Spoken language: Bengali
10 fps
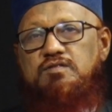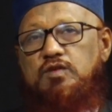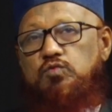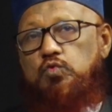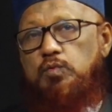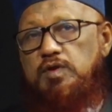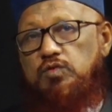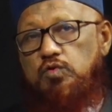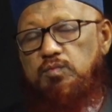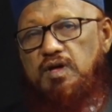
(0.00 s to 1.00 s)
যে তুমি
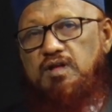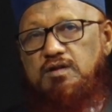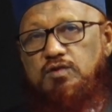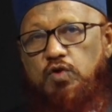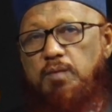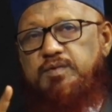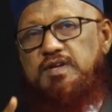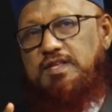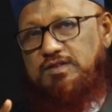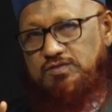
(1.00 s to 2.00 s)
তোমার
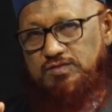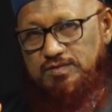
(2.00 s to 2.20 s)
রবকে দেখছ